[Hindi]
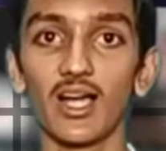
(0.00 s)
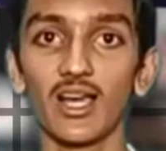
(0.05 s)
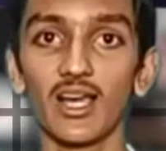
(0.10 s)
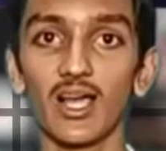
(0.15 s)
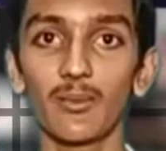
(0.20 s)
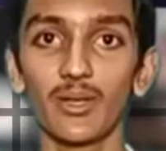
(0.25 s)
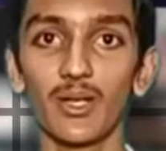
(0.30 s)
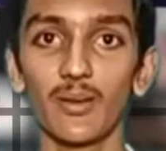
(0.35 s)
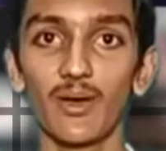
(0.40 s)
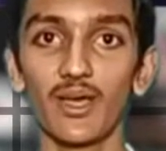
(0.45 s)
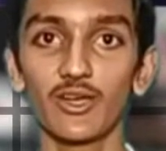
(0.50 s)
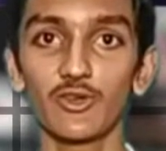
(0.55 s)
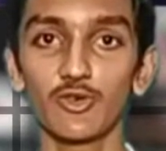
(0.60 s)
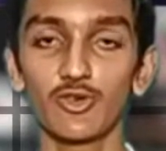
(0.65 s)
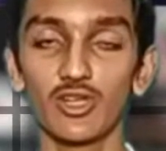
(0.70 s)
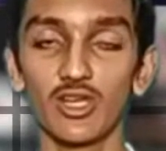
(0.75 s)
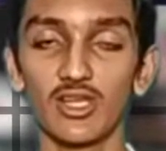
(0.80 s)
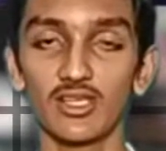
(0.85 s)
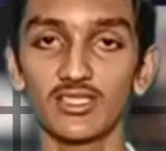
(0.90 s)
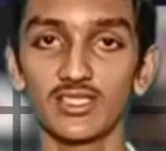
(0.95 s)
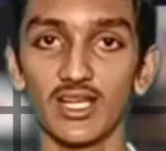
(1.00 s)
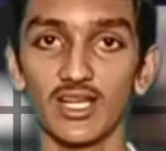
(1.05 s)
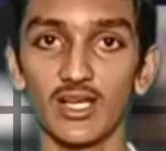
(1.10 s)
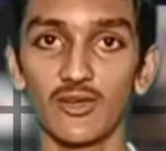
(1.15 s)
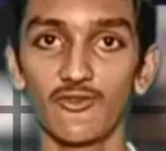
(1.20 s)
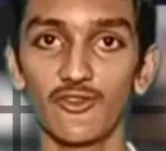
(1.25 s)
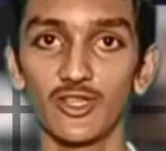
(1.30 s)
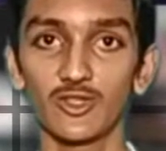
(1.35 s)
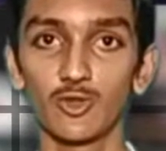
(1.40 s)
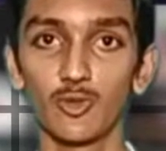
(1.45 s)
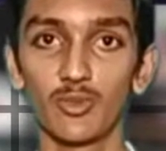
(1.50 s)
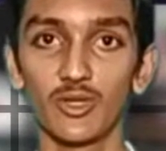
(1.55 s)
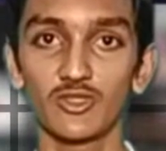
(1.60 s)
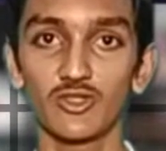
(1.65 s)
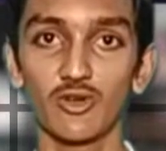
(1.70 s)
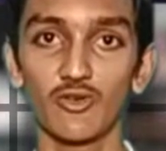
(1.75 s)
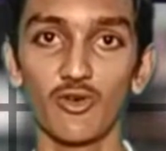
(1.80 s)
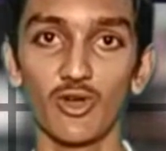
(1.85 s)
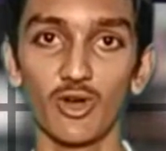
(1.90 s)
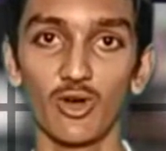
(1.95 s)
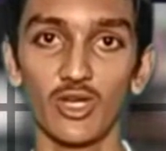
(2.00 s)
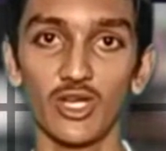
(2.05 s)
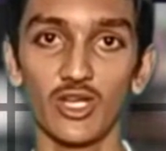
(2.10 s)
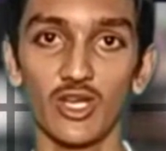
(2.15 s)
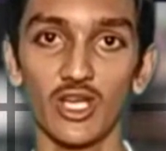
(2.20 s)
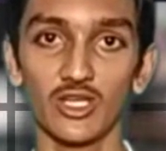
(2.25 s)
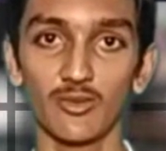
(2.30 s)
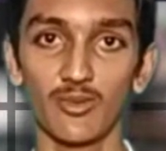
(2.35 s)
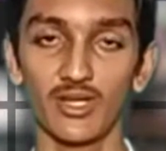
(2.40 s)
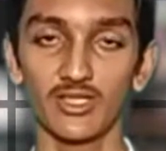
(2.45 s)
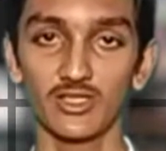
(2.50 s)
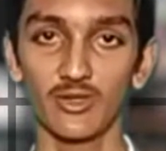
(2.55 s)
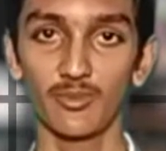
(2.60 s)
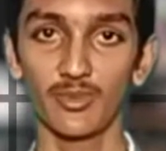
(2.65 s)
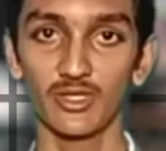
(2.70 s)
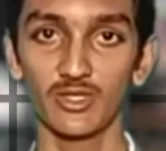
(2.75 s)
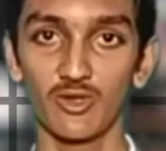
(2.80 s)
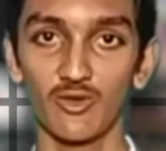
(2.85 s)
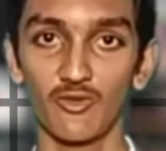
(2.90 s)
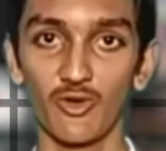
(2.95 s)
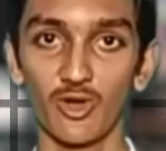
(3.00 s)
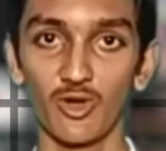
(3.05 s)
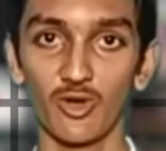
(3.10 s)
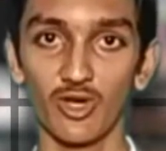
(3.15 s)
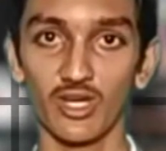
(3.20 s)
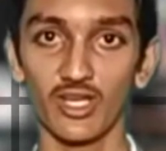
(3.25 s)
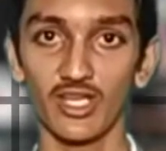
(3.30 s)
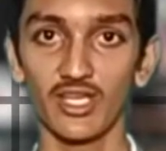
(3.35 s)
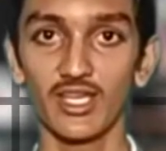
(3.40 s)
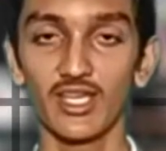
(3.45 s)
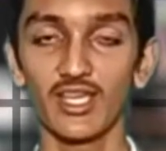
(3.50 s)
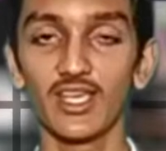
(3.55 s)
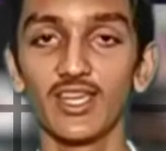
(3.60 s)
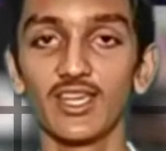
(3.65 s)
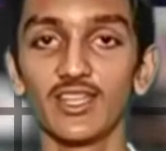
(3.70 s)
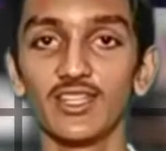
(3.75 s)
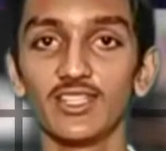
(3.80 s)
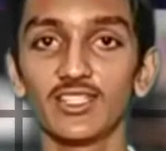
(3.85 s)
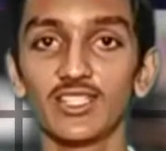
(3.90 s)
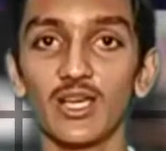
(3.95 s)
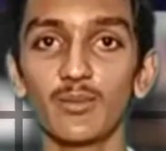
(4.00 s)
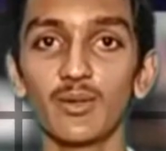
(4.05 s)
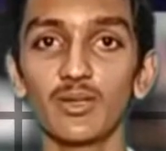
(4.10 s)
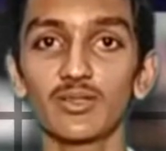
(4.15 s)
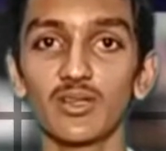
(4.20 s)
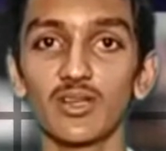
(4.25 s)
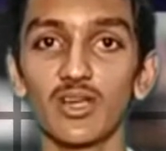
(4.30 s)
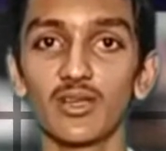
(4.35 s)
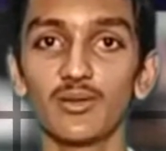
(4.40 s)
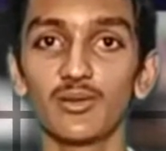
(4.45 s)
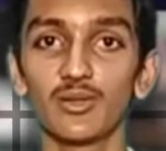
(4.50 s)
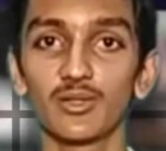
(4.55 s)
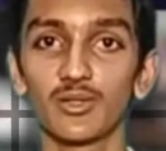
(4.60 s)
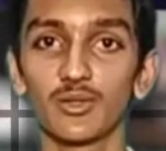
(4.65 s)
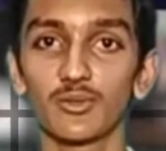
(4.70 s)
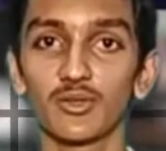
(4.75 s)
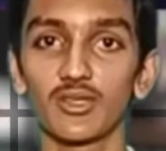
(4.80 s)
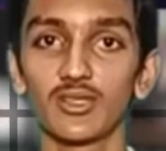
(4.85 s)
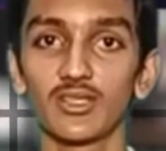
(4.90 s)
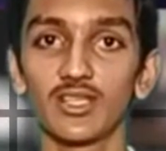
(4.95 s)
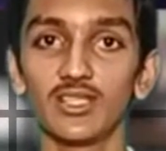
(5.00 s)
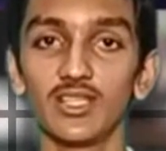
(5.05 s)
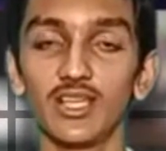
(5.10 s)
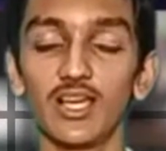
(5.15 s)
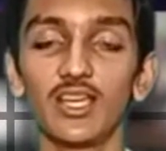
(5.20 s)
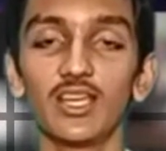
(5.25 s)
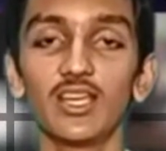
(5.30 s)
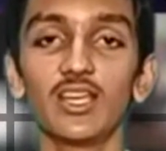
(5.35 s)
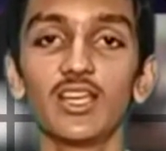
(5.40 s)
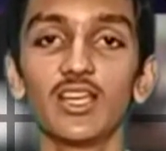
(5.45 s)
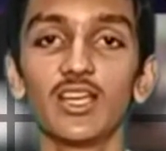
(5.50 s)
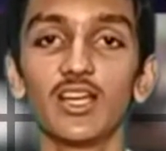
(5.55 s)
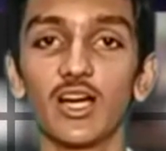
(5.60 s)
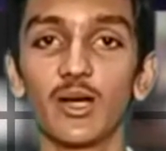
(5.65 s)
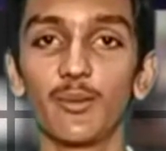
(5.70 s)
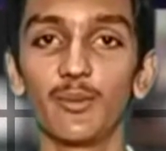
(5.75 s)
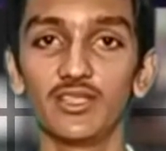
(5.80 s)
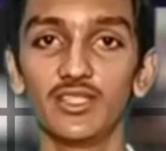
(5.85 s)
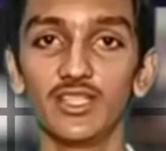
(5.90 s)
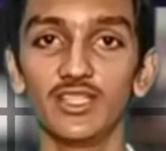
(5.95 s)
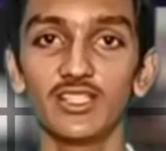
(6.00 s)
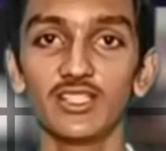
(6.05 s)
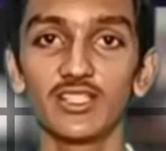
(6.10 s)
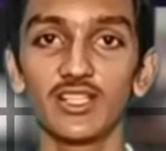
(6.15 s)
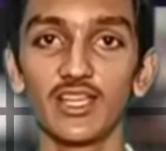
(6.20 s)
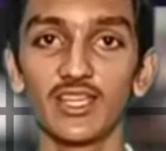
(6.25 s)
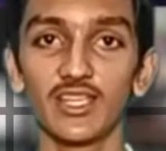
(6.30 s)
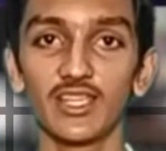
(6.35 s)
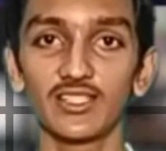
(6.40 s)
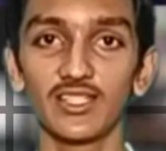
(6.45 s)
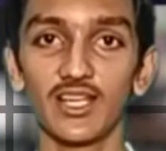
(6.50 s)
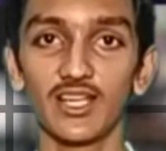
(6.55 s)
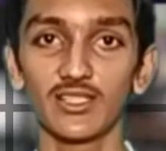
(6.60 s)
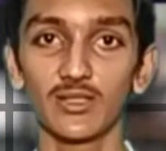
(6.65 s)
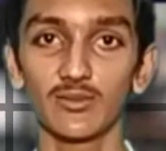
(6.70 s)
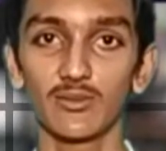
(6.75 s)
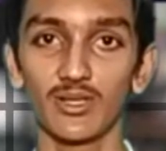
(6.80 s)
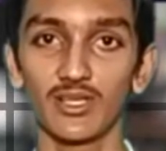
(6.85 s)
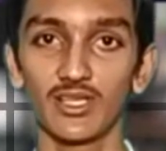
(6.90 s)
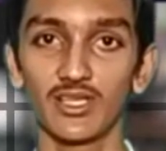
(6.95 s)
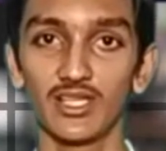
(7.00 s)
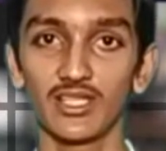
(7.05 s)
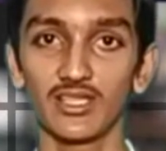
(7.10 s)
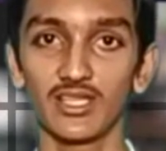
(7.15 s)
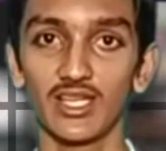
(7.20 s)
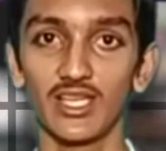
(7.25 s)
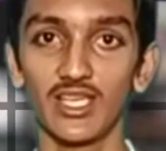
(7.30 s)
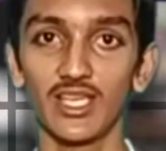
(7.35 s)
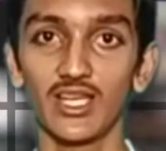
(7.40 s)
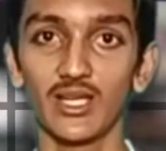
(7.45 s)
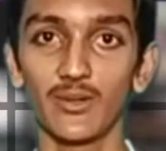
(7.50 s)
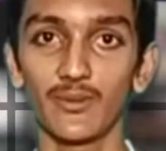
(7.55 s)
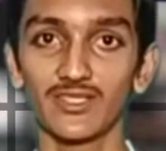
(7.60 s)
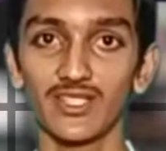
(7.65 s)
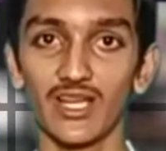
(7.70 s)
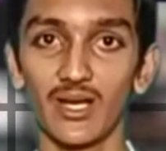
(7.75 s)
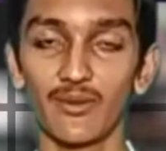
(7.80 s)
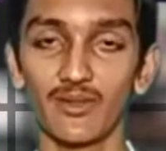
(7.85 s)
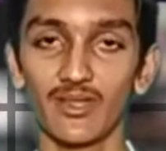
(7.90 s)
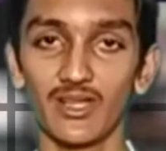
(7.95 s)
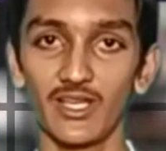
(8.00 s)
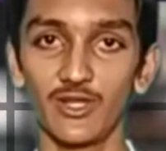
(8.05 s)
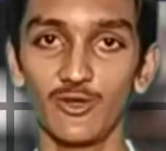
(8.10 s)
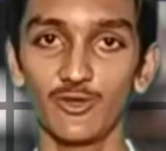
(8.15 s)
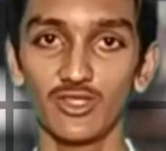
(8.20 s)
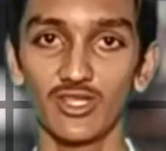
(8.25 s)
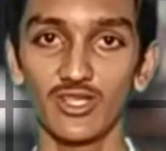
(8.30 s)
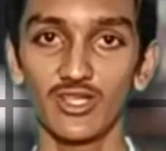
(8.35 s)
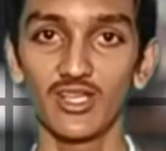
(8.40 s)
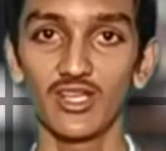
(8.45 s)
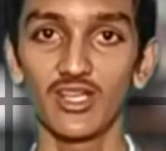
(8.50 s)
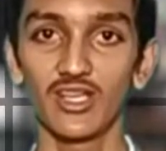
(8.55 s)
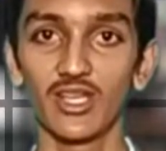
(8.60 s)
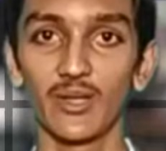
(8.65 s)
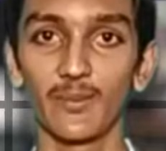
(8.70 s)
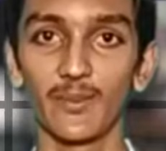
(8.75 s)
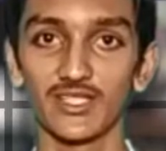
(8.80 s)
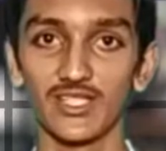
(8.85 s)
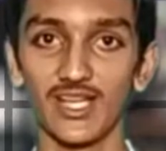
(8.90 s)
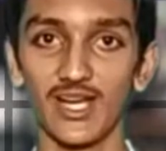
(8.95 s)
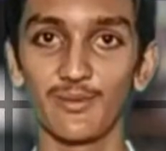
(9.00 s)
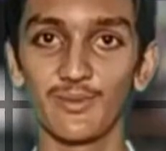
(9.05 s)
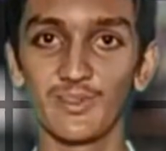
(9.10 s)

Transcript: अगर आपने हमारे ट्विटर इंस्टाग्राम फेसबुक पेज को फॉलो नहीं किया तो हमारे सब पेज को फॉलो करें नीचे हमने इसका डिस्क्रिप्शन दे दिया है हमें दीजिए जाने की साथ तब तक देखते रहिए नमस्कार मिथिला न्यूज़ नमस्कार